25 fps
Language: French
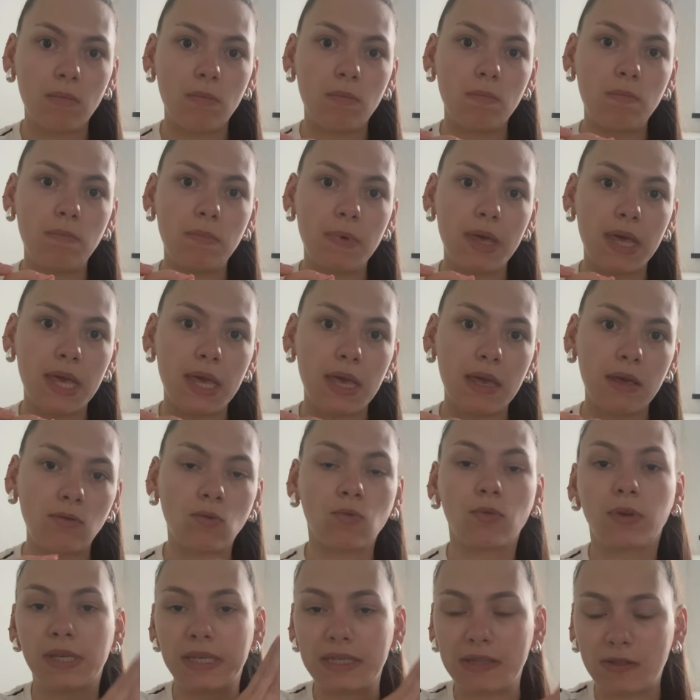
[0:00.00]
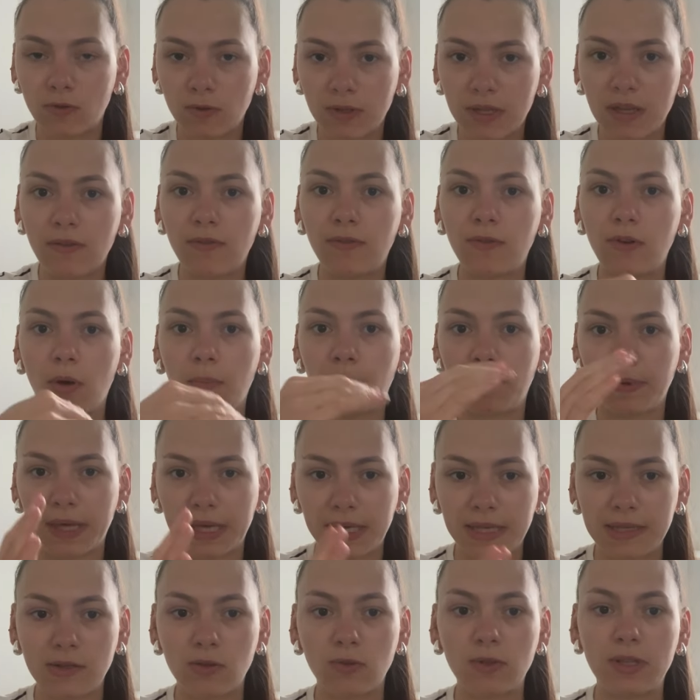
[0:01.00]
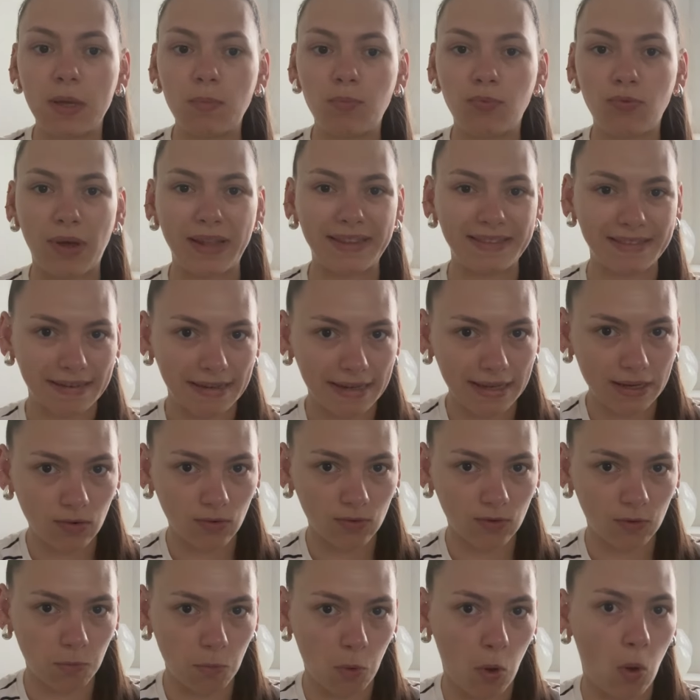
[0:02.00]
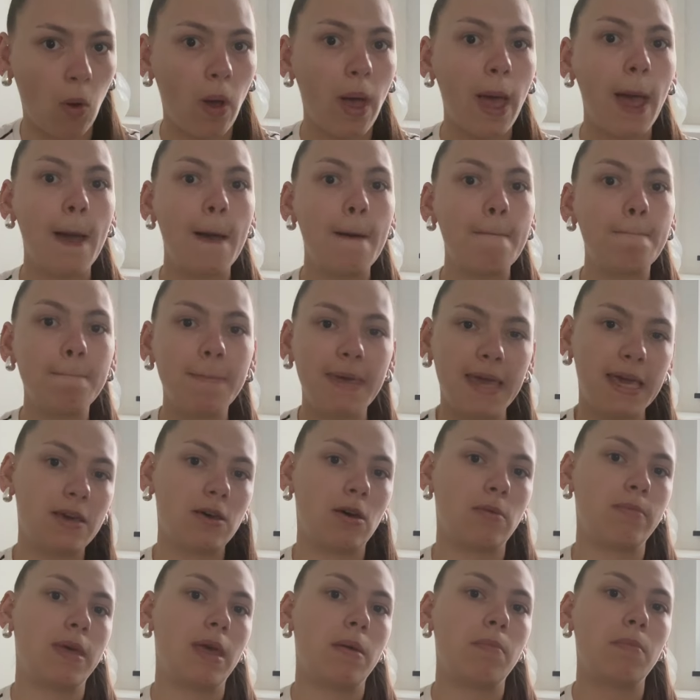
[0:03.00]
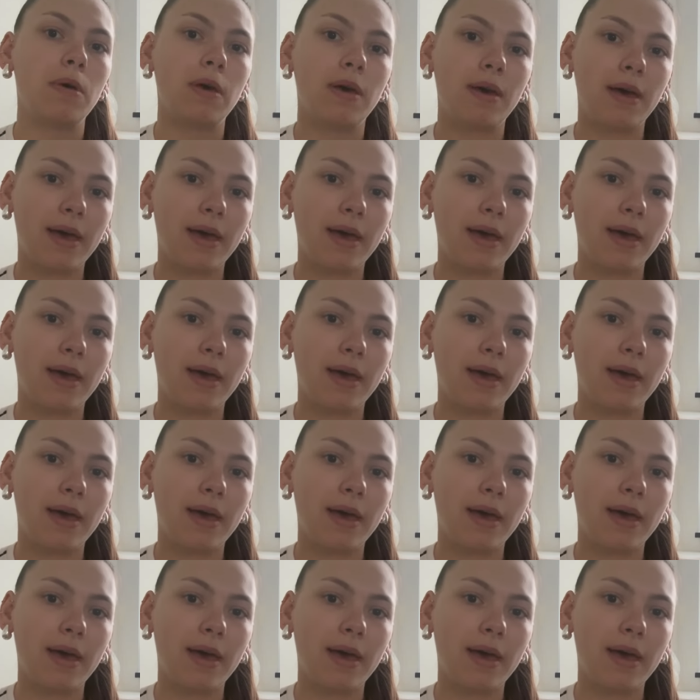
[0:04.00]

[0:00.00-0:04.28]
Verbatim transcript: mais donc qui se développe et qui se déploie très lentement, mais quand même